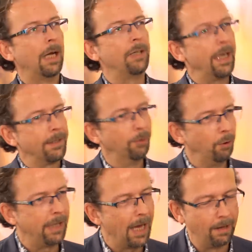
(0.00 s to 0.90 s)
also Essen tue
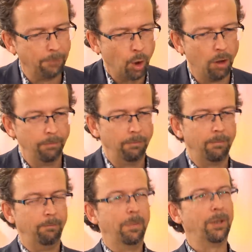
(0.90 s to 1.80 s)
ich gerne, aber
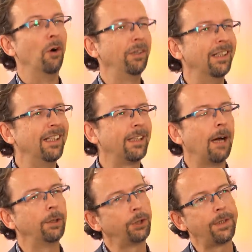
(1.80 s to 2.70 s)
Kochen bis heute nicht.
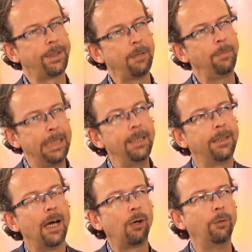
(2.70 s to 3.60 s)
Aber trotzdem ging es
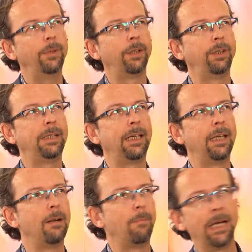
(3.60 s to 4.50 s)
darum, natürlich den
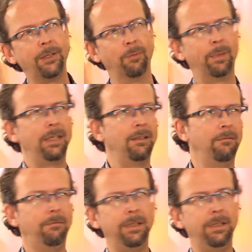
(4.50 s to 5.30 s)
Kindern beizubringen,